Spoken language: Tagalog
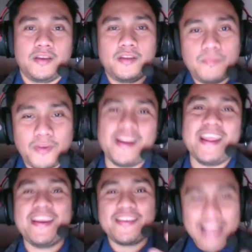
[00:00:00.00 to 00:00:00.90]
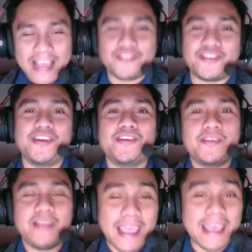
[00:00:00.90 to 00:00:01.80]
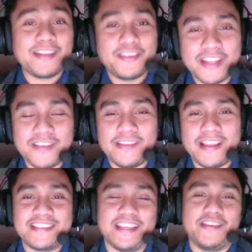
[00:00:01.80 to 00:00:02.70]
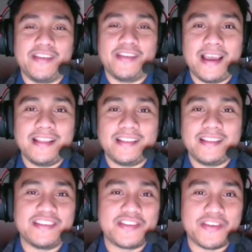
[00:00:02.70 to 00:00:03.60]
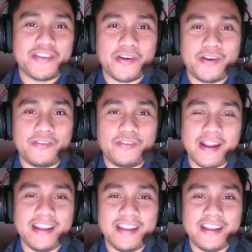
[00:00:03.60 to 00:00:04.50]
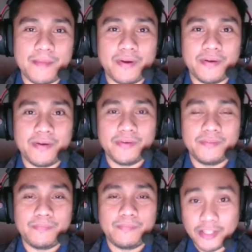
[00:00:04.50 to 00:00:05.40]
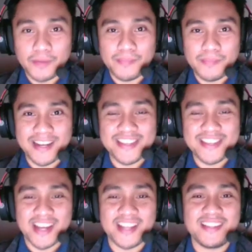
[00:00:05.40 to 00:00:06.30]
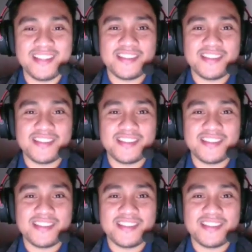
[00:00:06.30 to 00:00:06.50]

Good morning, good afternoon, and good evening sa inyo lahat. This is your friendly neighborhood printer buddy, John.